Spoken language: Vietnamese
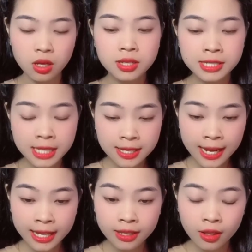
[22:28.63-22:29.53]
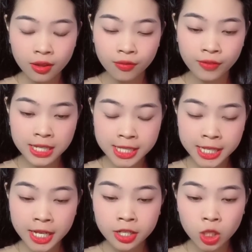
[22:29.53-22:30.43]
Rất nhanh, vệ
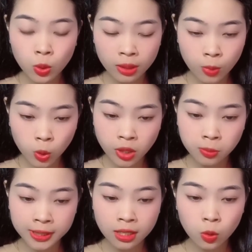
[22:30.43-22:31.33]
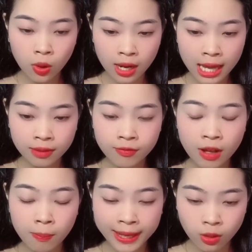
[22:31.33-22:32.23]
sĩ đã gửi toàn bộ thông tin của Lan
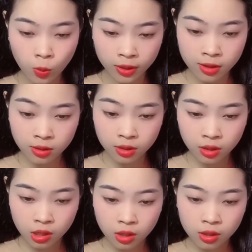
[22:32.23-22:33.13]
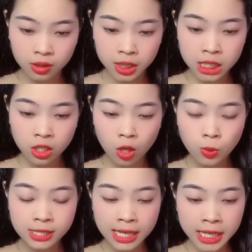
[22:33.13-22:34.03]
vào máy của Đức. Từng có
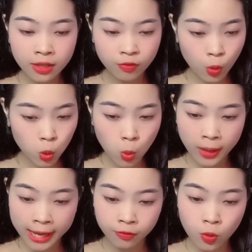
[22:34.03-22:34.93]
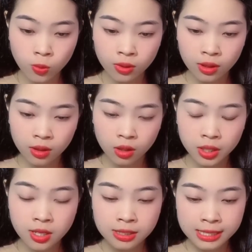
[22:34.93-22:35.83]
một gia đình vô cùng hạnh phúc,
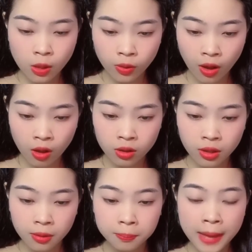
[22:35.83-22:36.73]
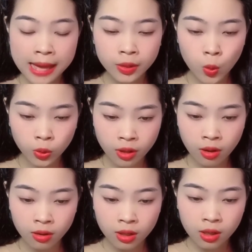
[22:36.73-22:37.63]
nhưng sau đó bà đổ
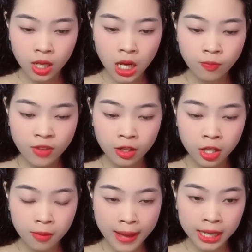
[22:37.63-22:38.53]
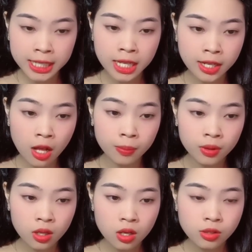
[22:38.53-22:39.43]
nợ, lâm vào cờ bạc nghiện ngập,
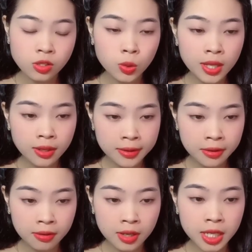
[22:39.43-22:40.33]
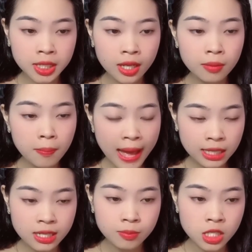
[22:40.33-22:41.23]
số tiền nợ lên đến
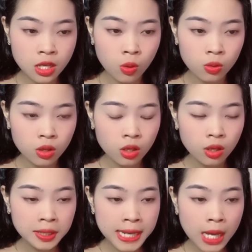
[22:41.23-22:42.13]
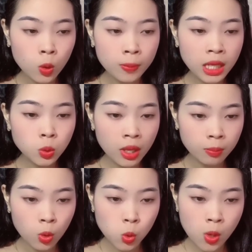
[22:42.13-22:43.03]
300 triệu, đã ôm hết
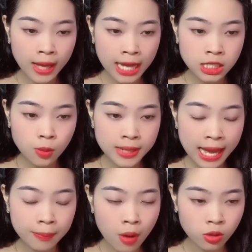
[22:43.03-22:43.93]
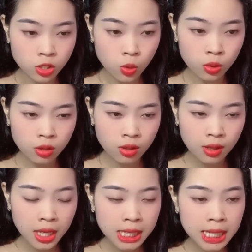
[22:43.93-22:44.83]
toàn bộ của cải trong nhà bỏ trốn,
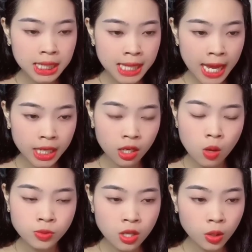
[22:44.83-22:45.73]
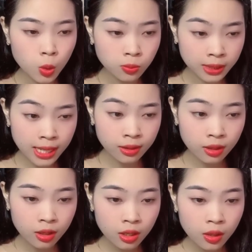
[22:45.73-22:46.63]
hiện tại không rõ tung tích.
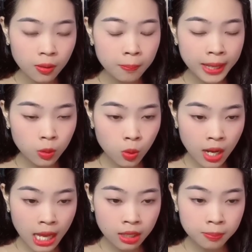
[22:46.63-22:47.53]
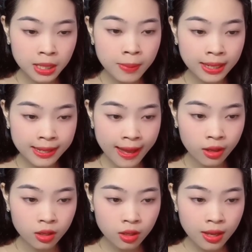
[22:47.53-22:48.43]
Mẹ của Lan bị bệnh
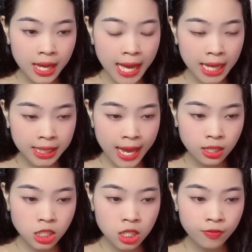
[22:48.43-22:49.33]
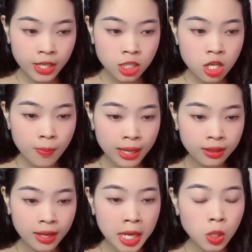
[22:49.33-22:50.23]
nặng, hàng tháng chi phí chữa
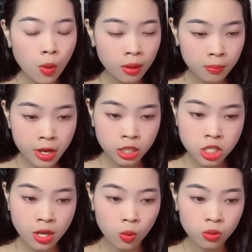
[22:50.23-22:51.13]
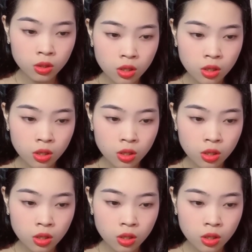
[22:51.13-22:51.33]
bệnh hết khoảng 10 triệu.